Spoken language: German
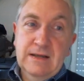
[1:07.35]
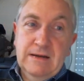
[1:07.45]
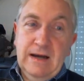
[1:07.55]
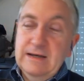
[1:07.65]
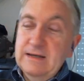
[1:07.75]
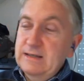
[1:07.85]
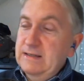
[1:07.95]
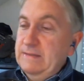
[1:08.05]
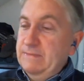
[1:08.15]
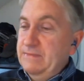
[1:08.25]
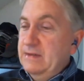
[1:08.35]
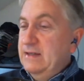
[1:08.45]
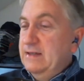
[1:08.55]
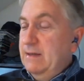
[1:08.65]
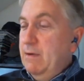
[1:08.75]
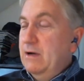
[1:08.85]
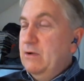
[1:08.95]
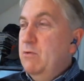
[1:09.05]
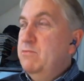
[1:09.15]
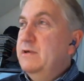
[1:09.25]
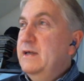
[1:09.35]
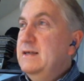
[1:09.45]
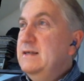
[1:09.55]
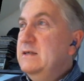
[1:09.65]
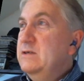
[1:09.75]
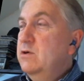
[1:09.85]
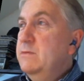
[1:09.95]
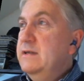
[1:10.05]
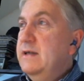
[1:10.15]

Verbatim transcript: andere sagen wir mal, Komponenten genommen,